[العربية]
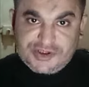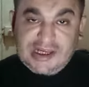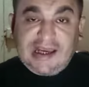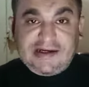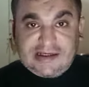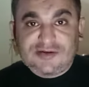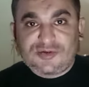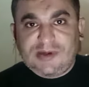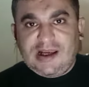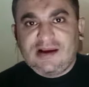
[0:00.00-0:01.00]
ويشتغل
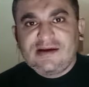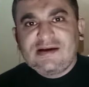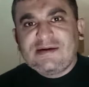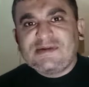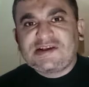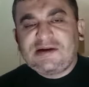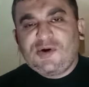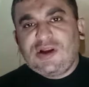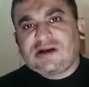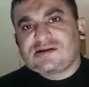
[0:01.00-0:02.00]
رزقه بقى بس انا
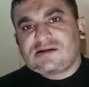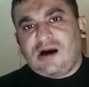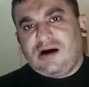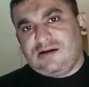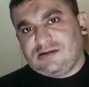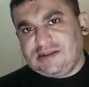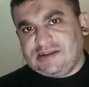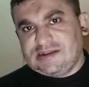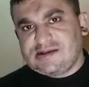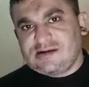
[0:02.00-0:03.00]
بقول لك الصح
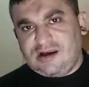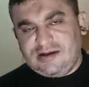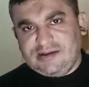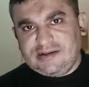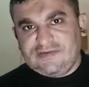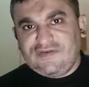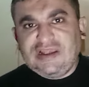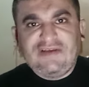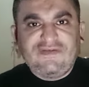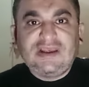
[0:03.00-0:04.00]
يعني الصح يعني
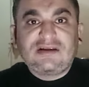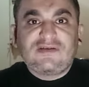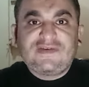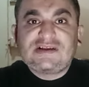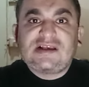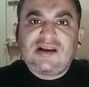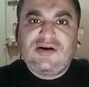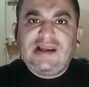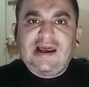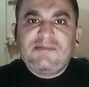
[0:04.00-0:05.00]
في في في
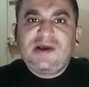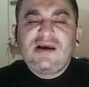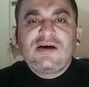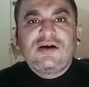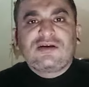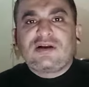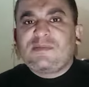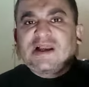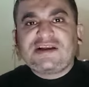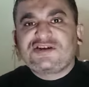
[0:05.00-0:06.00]
الثانويه العامه طول
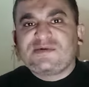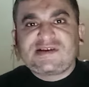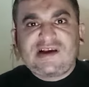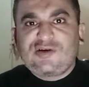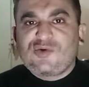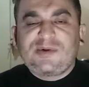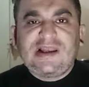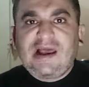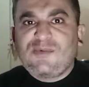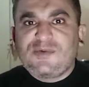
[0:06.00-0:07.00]
ما كانش بيذاكر
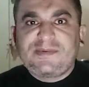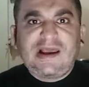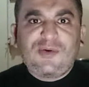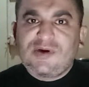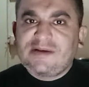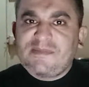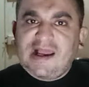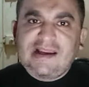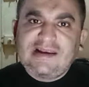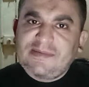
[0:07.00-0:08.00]
وبيلعب وبتاع وجات
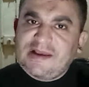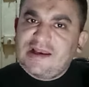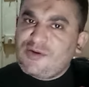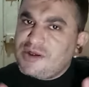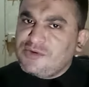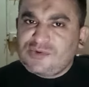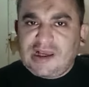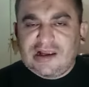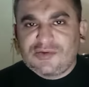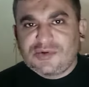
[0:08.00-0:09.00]
معاه كده بهلواني
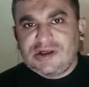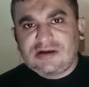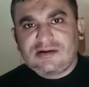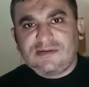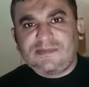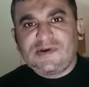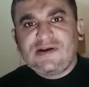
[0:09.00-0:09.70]
ودخل كليه طب